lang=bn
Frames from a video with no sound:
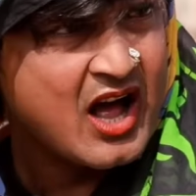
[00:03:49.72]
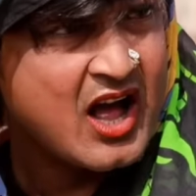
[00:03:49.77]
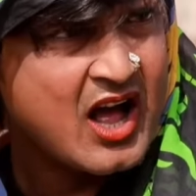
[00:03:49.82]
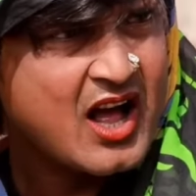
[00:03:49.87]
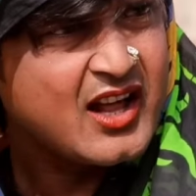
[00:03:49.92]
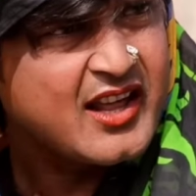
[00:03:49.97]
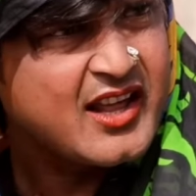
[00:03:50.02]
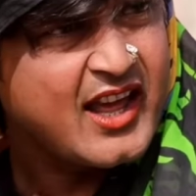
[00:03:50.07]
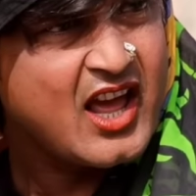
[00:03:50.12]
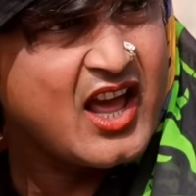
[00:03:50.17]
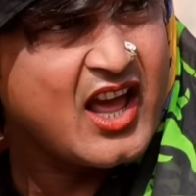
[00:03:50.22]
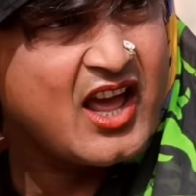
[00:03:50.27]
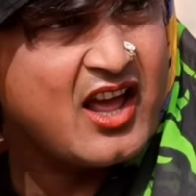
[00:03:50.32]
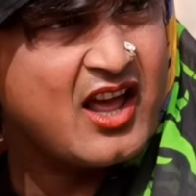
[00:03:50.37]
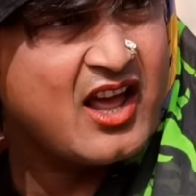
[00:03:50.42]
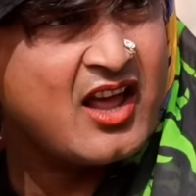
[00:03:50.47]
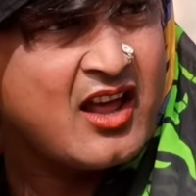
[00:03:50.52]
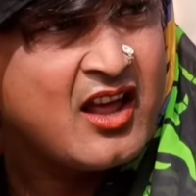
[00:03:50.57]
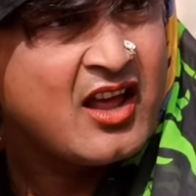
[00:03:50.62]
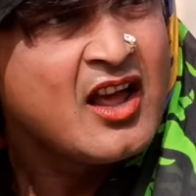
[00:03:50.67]
আগে
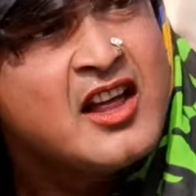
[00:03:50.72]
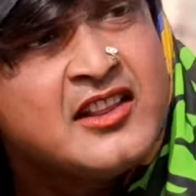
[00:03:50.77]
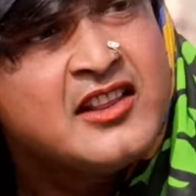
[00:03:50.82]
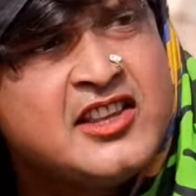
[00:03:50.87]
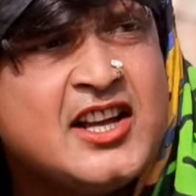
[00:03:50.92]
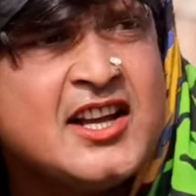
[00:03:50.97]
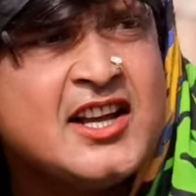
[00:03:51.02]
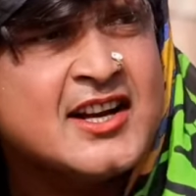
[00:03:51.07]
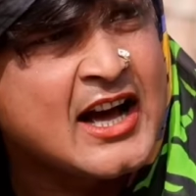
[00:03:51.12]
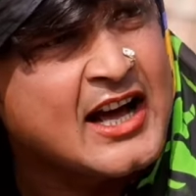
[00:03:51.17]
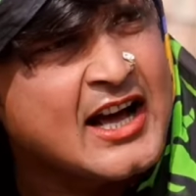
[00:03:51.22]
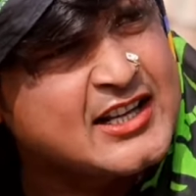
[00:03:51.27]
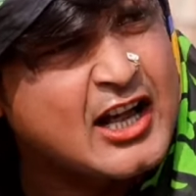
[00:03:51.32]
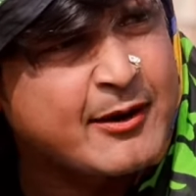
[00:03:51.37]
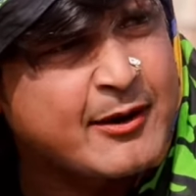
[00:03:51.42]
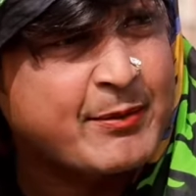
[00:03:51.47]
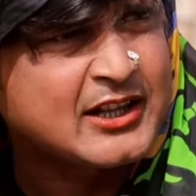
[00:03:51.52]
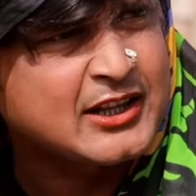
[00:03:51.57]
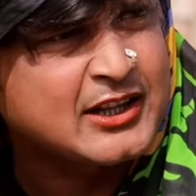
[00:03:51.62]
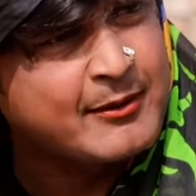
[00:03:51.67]
তিন
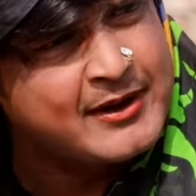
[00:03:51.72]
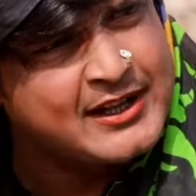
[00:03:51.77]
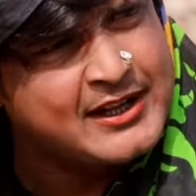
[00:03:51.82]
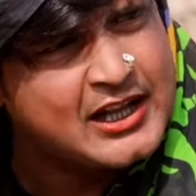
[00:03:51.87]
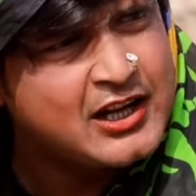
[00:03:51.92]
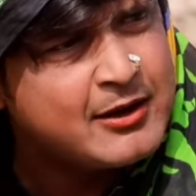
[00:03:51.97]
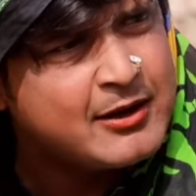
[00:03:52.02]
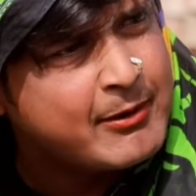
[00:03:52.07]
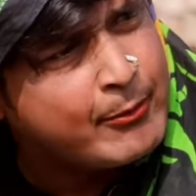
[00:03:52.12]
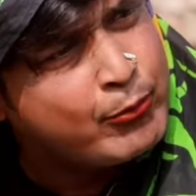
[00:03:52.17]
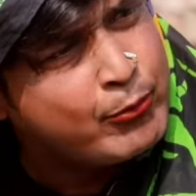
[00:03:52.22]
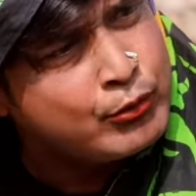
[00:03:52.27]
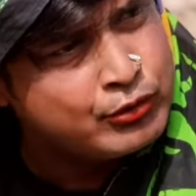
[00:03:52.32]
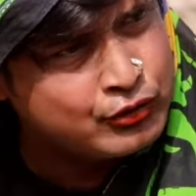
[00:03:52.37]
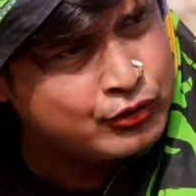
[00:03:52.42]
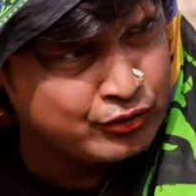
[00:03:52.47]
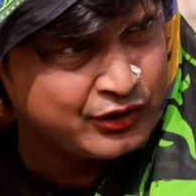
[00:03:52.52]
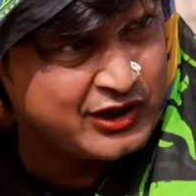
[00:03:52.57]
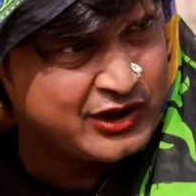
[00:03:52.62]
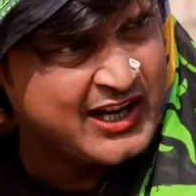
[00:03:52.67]
হাজার পাতা বেঁধে লিবে
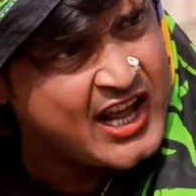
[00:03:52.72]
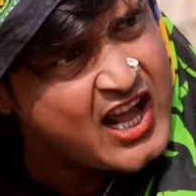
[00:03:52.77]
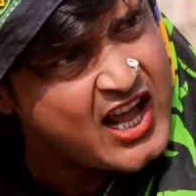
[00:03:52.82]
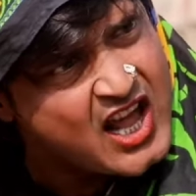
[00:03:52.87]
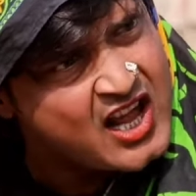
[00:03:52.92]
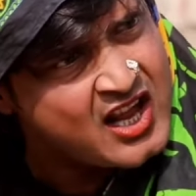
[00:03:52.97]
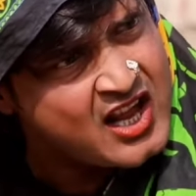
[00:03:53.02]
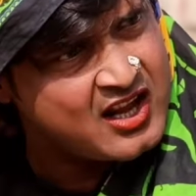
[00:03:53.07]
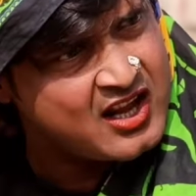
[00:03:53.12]
বুবু দুদিনে